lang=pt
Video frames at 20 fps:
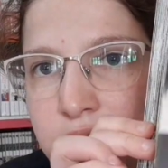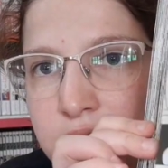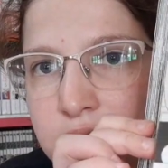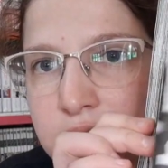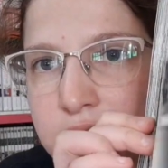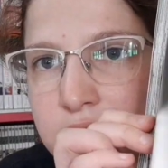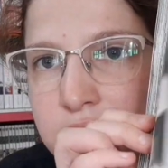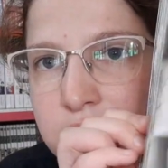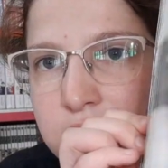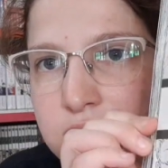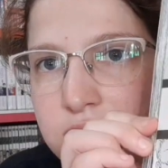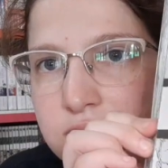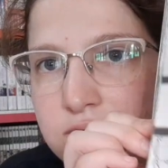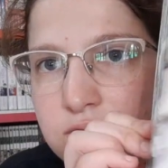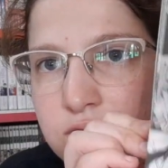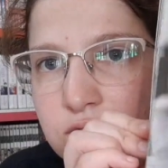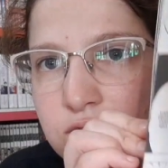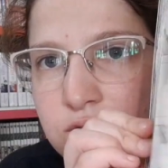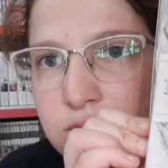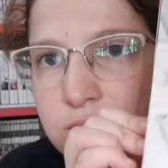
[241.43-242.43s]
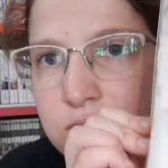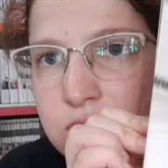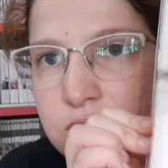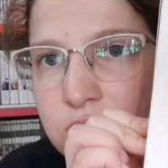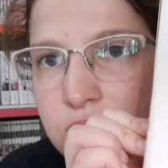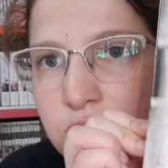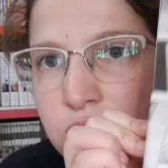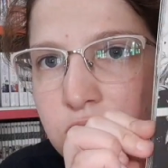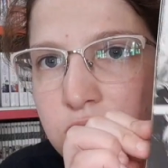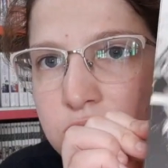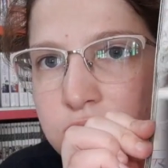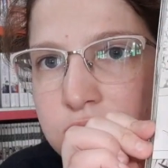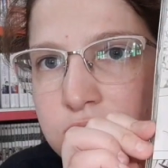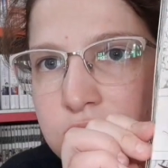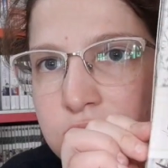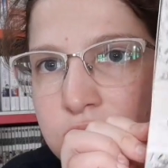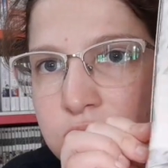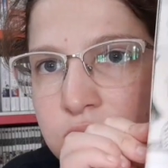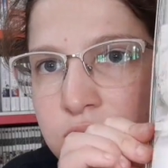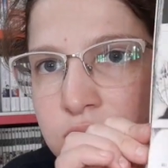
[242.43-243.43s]
Aqui então o volume é
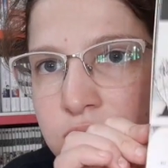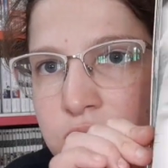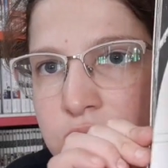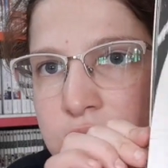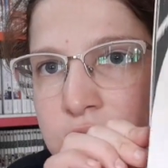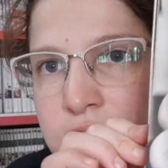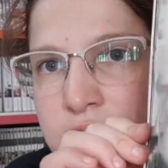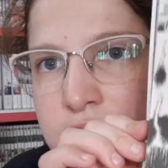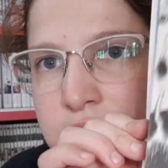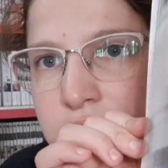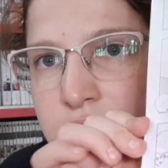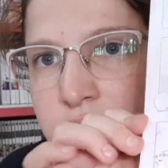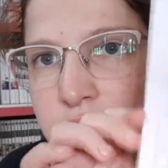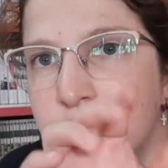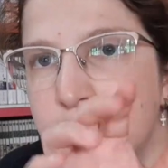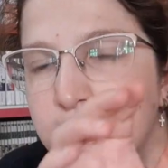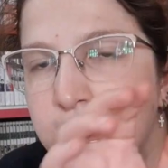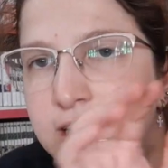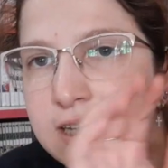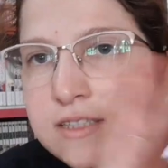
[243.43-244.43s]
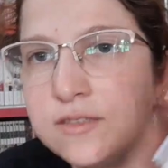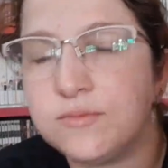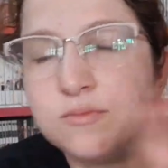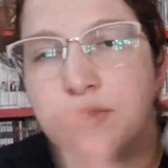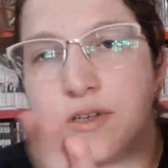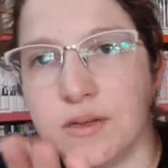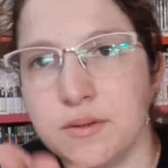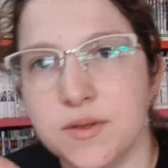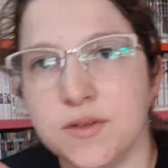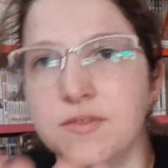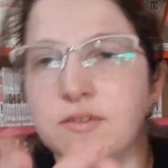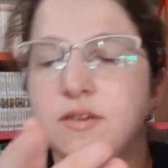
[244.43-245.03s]
9, eu não li ainda o 10 porque me